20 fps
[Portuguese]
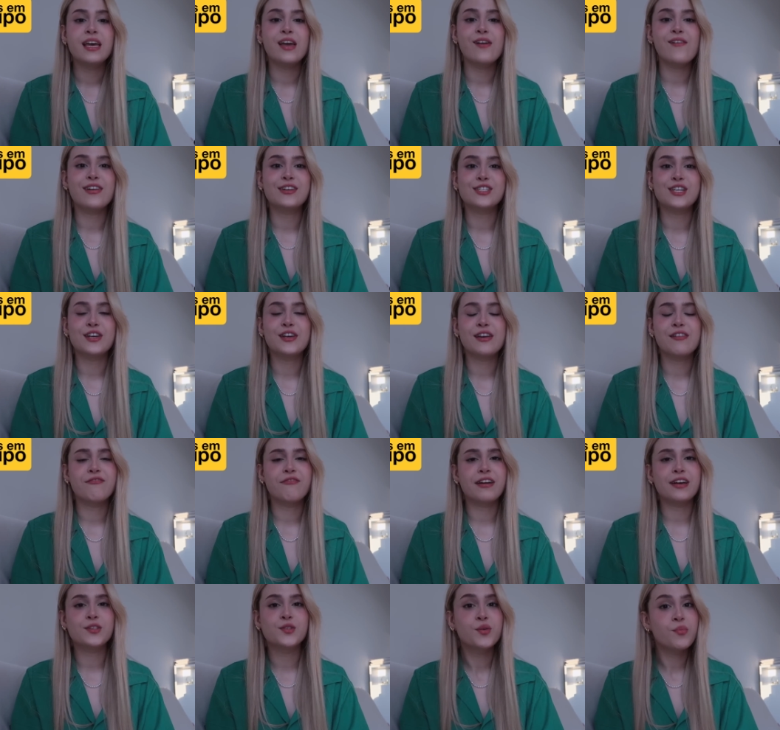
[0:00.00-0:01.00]
Eu achei que ia
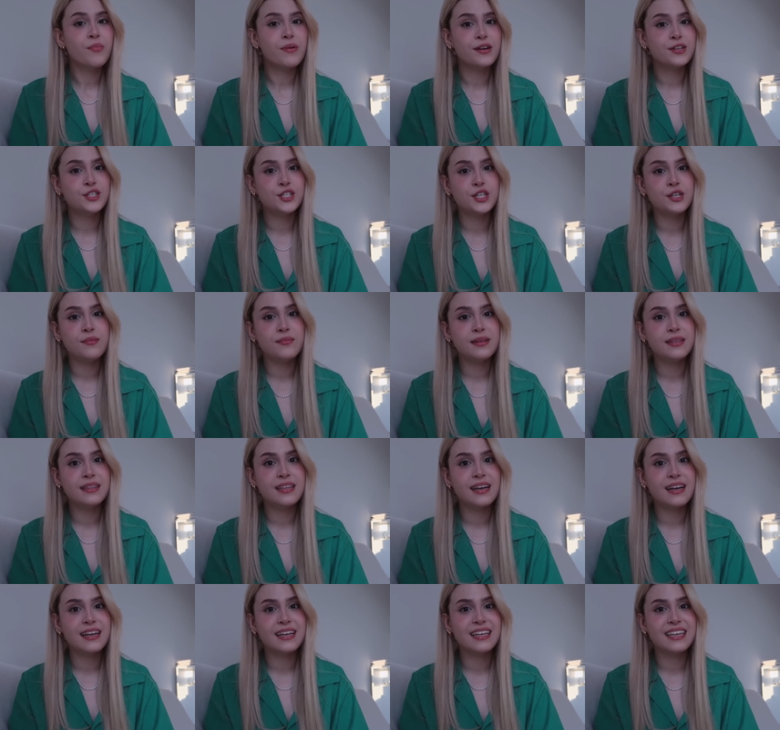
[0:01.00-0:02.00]
ficar super
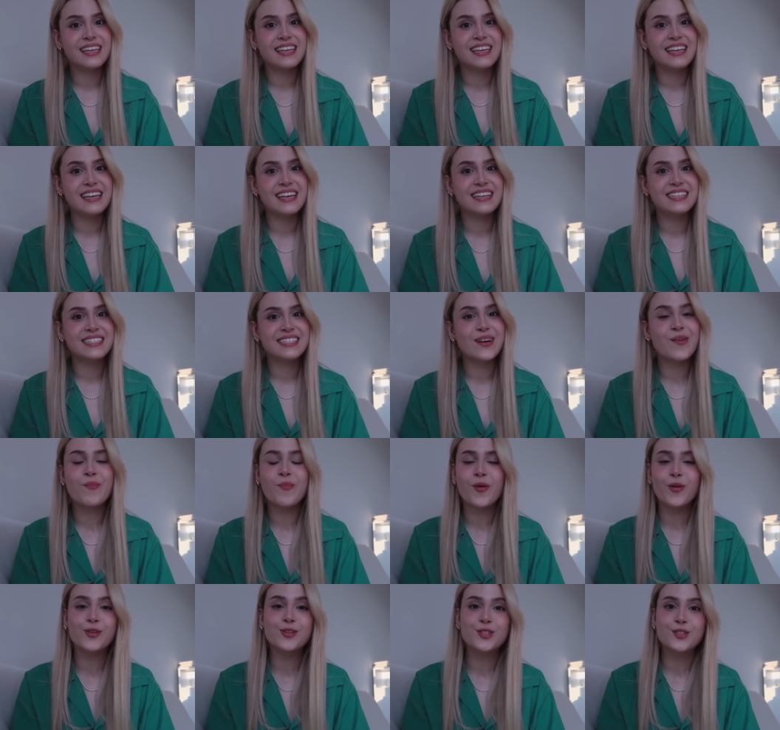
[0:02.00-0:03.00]
tímida, que ia ser um
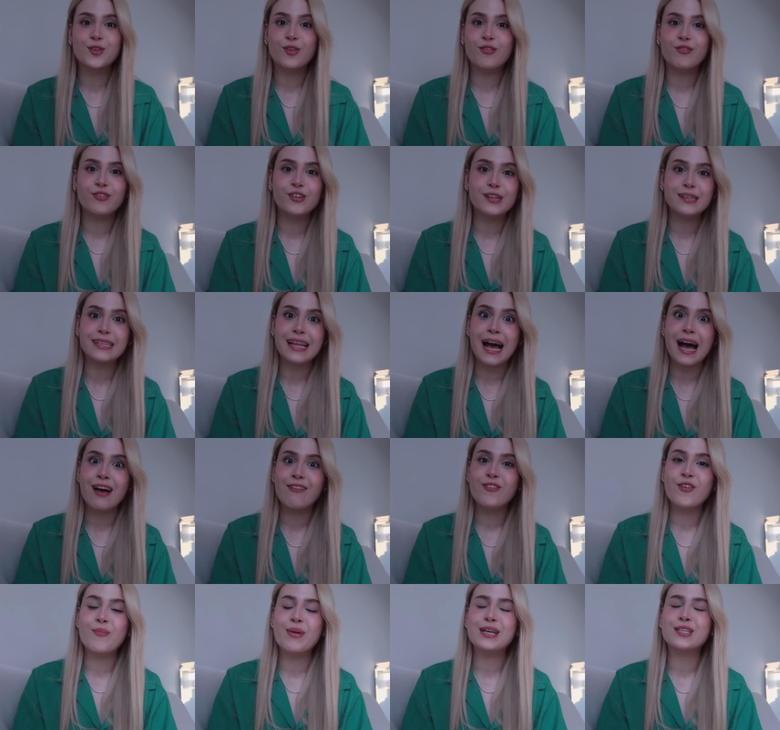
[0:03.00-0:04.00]
pouco
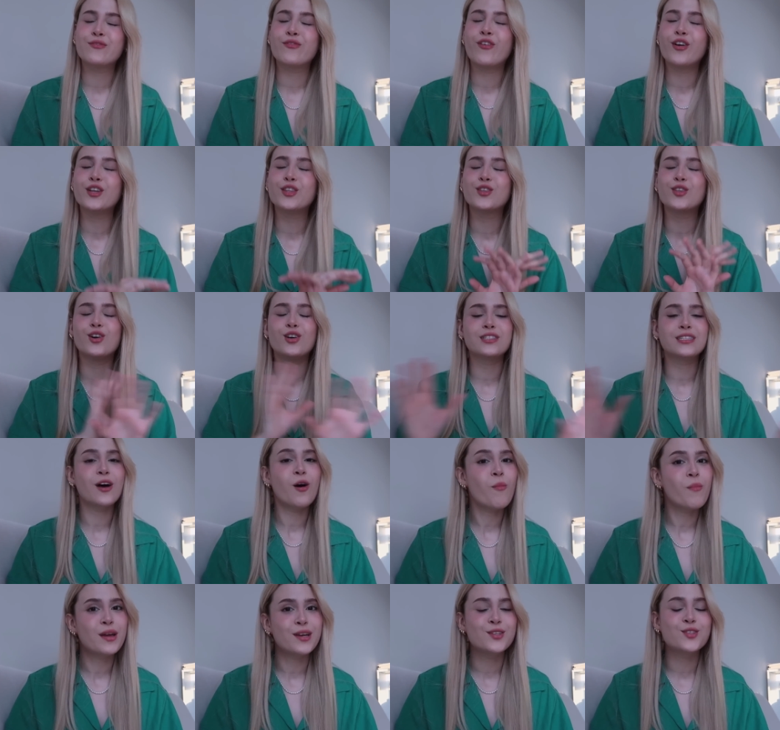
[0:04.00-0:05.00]
desconfortável, mas foi
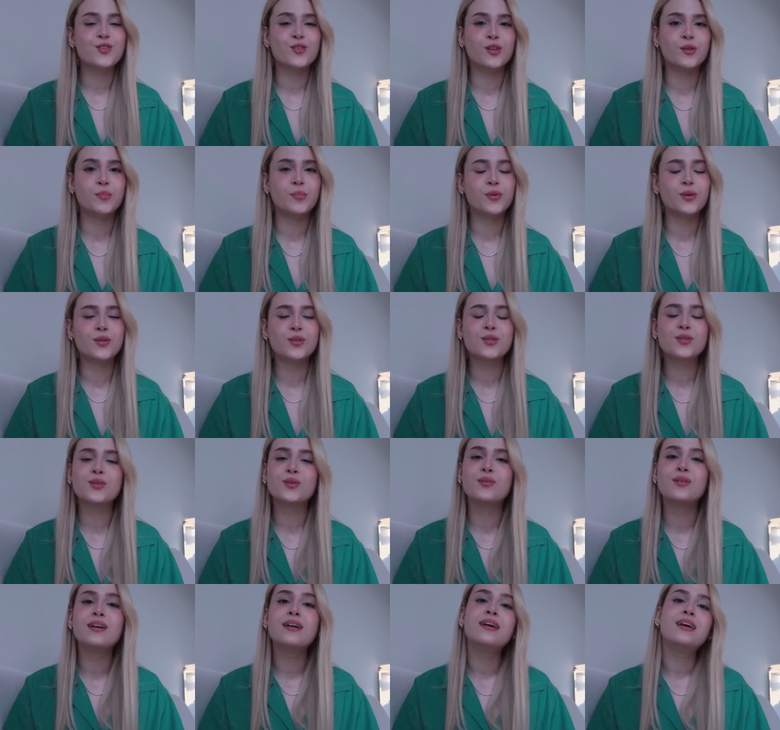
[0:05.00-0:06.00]
totalmente o
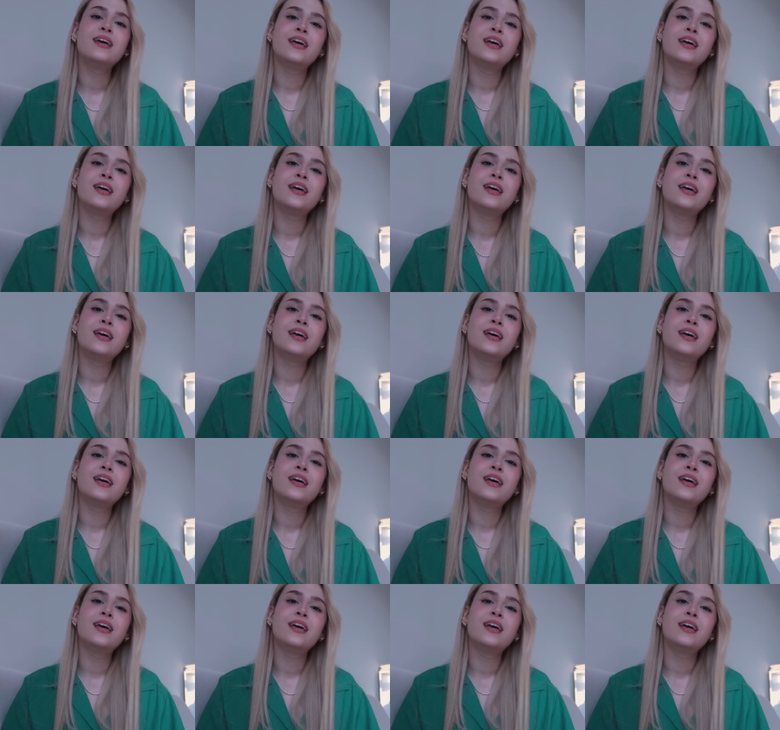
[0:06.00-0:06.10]
oposto.